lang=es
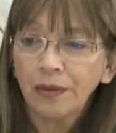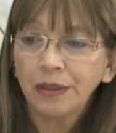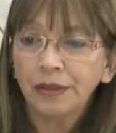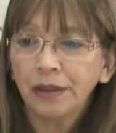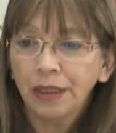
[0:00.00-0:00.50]

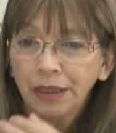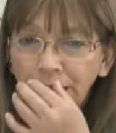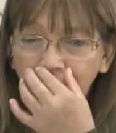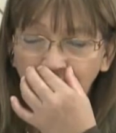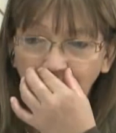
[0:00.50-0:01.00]
persona y dice
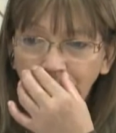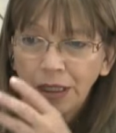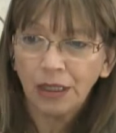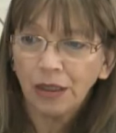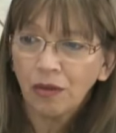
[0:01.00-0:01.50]
que no
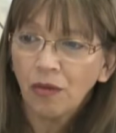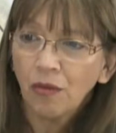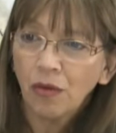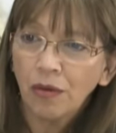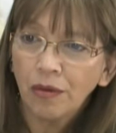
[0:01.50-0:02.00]
entiende
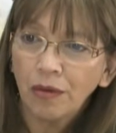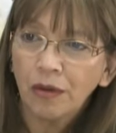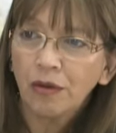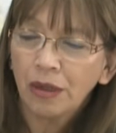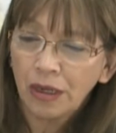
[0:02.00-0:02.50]
cómo
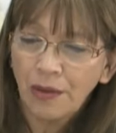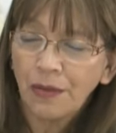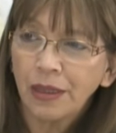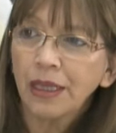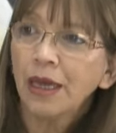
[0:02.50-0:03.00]
las
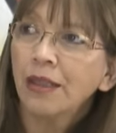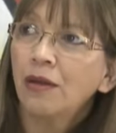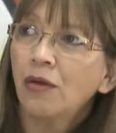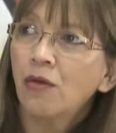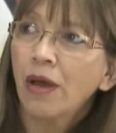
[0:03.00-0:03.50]
medidas de
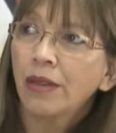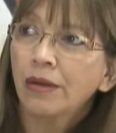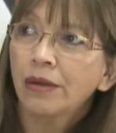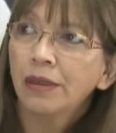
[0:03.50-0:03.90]
los cuadros.